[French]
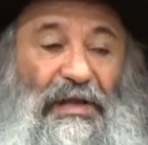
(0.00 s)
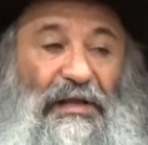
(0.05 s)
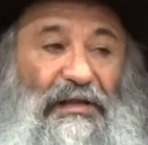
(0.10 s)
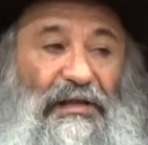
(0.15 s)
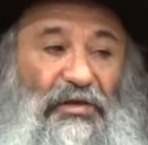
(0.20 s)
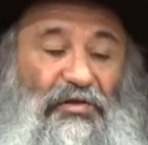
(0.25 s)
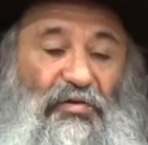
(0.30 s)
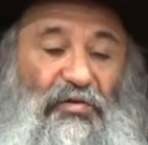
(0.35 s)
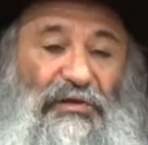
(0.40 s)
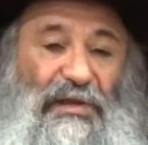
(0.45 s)
a
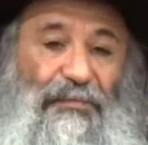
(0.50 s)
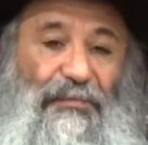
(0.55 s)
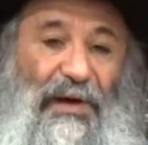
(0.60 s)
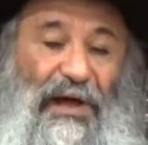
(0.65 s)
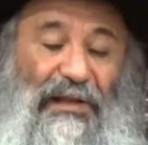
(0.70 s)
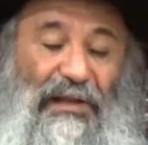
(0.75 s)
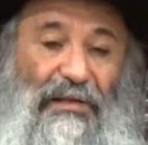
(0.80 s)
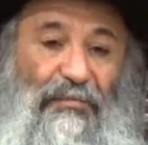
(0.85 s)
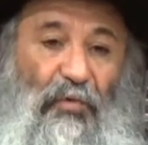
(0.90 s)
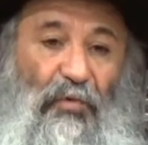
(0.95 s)
été jeté
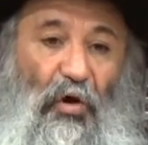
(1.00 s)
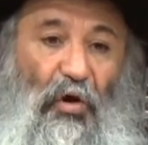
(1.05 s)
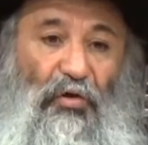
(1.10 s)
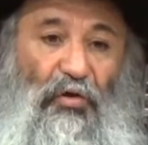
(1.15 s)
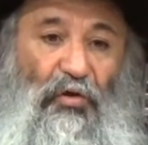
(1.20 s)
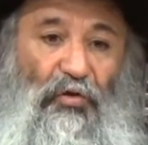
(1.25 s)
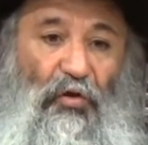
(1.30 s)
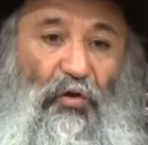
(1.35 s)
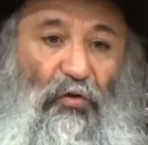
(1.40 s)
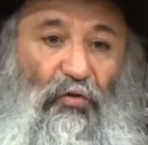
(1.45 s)
par
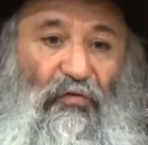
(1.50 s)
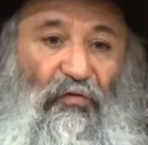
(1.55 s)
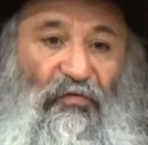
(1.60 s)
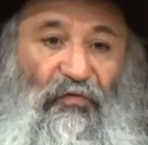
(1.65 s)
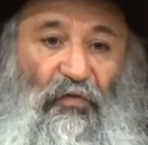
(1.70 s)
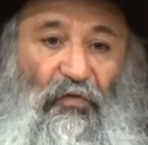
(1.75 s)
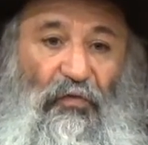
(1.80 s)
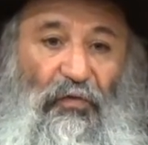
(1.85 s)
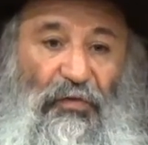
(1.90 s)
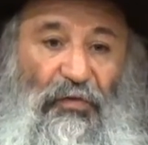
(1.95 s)
Nimrod dans le
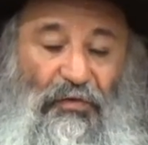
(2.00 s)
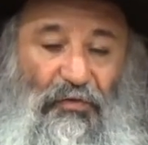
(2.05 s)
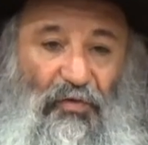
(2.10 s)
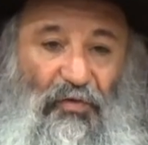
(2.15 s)
feu